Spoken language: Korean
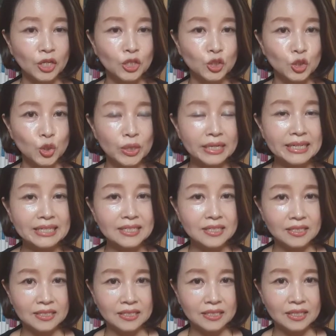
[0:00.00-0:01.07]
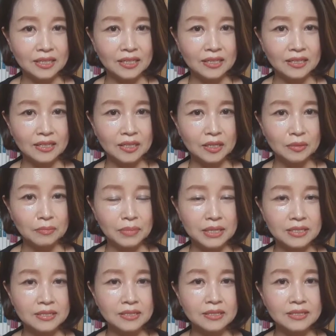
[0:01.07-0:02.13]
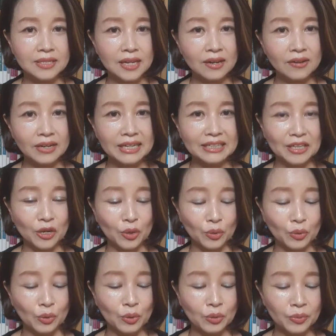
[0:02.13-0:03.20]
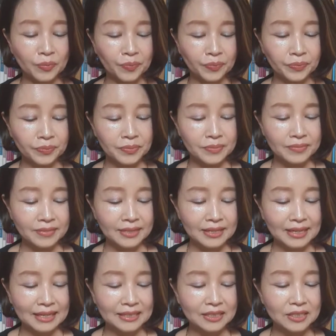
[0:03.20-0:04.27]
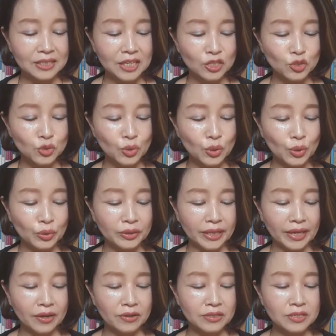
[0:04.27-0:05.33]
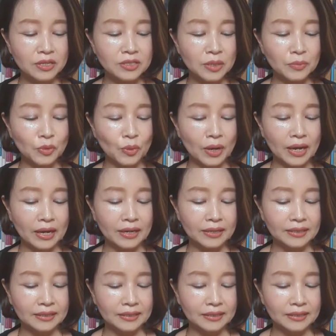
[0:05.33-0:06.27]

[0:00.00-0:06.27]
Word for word: 출간 즉시 베스트셀러가 되었고 같은 해 주요 대형 서점과